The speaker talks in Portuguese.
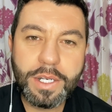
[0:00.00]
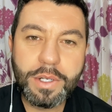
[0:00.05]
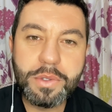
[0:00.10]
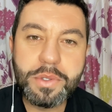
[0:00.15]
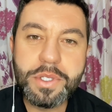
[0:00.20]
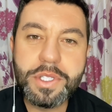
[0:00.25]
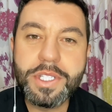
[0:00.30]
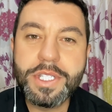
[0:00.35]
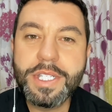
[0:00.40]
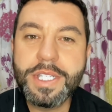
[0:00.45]

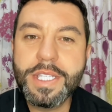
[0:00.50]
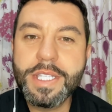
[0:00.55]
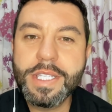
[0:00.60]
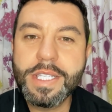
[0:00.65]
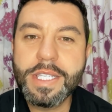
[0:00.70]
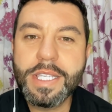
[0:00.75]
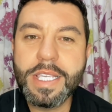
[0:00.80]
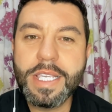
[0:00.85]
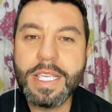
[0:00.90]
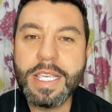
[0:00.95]
nos
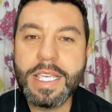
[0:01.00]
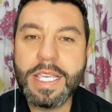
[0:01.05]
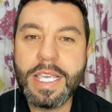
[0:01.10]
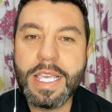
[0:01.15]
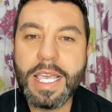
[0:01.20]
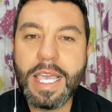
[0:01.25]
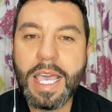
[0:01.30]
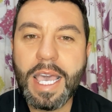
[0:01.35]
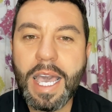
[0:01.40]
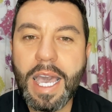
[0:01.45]
diz
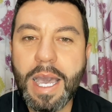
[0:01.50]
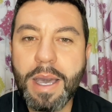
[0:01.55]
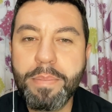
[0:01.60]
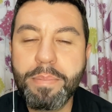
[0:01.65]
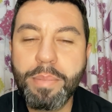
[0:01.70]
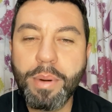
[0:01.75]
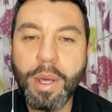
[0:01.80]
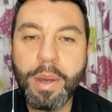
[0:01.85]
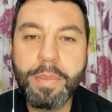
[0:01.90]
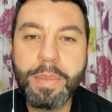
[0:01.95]
que a
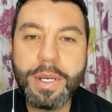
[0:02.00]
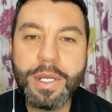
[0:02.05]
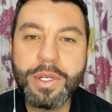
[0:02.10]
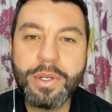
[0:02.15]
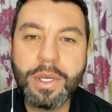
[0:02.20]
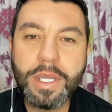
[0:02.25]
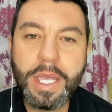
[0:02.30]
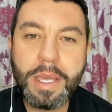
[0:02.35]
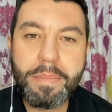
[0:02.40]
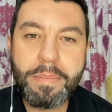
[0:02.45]
própria
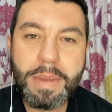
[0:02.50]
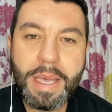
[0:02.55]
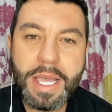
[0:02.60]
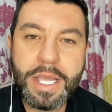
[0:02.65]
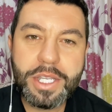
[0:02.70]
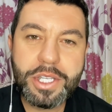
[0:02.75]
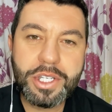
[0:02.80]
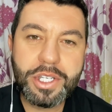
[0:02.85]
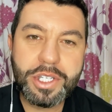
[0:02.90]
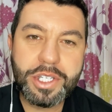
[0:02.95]

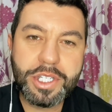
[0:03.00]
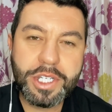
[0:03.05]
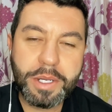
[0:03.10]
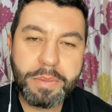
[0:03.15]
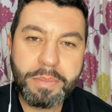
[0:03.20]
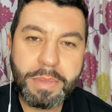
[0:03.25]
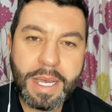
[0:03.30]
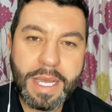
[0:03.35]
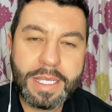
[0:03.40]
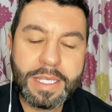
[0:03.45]
Joquebede,
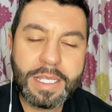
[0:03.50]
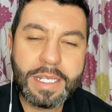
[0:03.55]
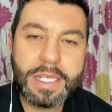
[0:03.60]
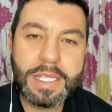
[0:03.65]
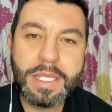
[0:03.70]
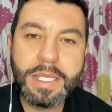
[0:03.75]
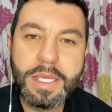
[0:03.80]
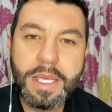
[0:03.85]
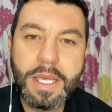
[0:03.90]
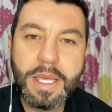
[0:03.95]
chamada
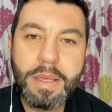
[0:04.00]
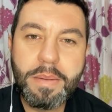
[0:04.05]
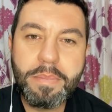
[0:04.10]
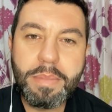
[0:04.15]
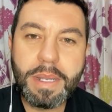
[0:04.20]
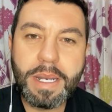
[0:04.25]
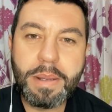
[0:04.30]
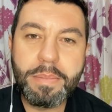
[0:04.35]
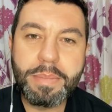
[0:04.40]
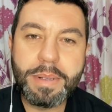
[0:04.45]
ali
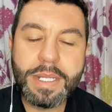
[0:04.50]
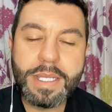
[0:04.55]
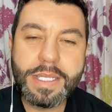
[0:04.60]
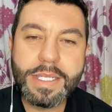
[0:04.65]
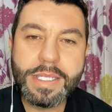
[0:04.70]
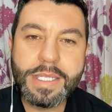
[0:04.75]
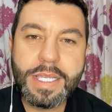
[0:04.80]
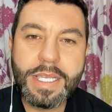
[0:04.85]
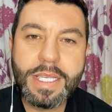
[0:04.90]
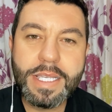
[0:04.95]
pela
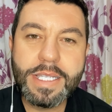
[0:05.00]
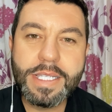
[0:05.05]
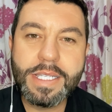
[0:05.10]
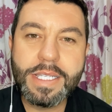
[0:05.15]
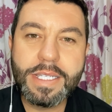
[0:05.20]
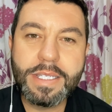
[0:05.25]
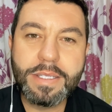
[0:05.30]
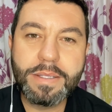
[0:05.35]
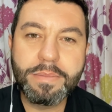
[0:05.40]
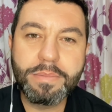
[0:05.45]

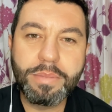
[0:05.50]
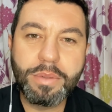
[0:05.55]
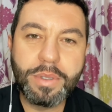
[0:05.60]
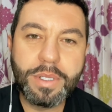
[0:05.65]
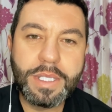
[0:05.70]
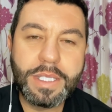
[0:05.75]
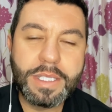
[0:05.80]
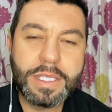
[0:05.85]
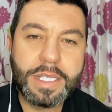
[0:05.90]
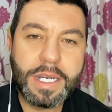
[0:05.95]
princesa
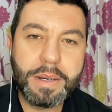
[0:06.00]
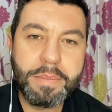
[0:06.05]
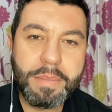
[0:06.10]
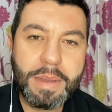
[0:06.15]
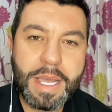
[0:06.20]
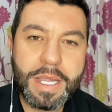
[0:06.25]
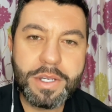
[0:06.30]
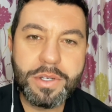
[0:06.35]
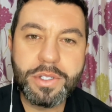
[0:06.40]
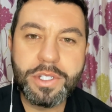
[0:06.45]
por
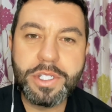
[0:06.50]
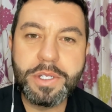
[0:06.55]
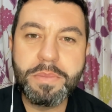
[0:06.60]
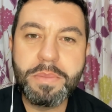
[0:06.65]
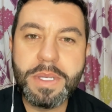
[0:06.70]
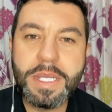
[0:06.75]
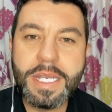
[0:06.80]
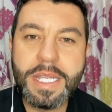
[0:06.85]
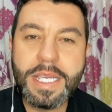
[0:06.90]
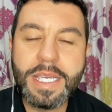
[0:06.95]
intermédio de
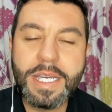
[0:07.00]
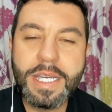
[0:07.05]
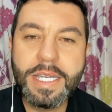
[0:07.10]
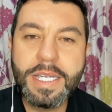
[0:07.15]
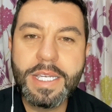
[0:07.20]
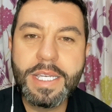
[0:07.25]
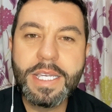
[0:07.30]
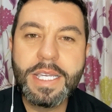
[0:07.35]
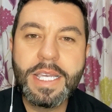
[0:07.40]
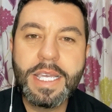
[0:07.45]

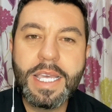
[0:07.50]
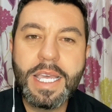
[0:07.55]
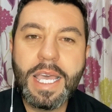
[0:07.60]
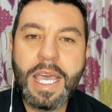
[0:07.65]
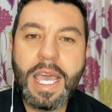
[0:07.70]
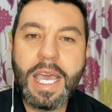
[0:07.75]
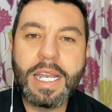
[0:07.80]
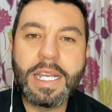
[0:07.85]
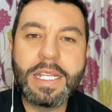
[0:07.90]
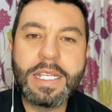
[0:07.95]
Miriam,
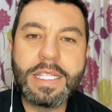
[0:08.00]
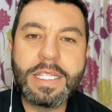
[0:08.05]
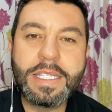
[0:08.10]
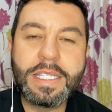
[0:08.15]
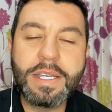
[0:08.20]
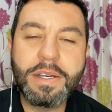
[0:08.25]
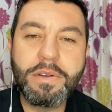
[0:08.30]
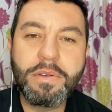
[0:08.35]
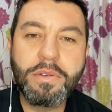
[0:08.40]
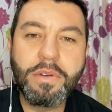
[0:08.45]
ela
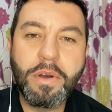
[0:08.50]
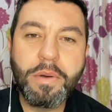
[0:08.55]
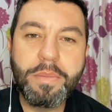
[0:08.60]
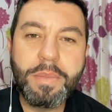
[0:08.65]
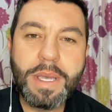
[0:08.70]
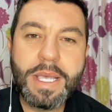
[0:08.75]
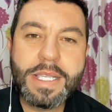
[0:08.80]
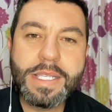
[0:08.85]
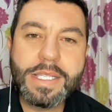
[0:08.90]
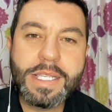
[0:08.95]
então
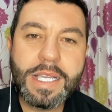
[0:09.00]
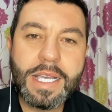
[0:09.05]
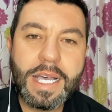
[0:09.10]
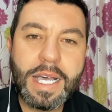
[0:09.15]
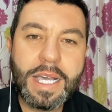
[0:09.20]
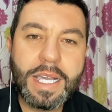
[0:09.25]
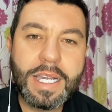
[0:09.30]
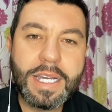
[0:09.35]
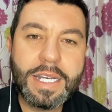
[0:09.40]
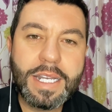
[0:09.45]
começa
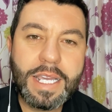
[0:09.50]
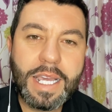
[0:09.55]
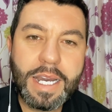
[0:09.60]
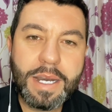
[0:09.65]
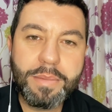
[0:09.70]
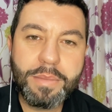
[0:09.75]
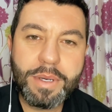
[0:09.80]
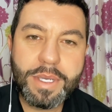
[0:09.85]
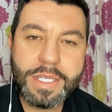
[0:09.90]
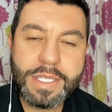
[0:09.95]
a
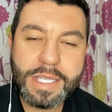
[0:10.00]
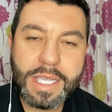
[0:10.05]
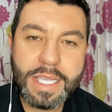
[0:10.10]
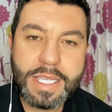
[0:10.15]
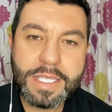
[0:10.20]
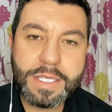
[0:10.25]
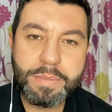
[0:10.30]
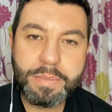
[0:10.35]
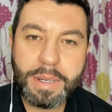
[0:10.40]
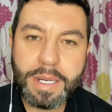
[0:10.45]
criar
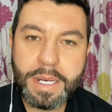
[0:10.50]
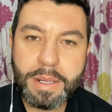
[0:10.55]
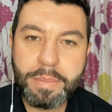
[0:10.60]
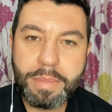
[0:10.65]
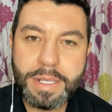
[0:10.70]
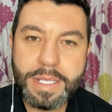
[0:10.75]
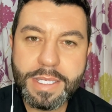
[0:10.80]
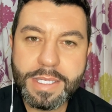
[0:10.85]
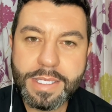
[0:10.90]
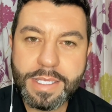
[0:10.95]
Moisés para a
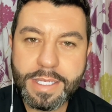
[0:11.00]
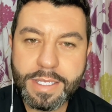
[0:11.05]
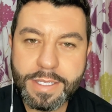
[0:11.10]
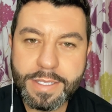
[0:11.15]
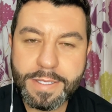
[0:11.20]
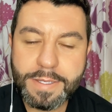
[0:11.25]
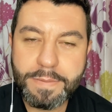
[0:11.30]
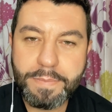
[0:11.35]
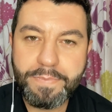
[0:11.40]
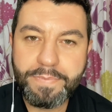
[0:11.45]

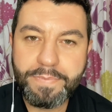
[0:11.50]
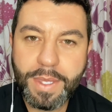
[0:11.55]
princesa.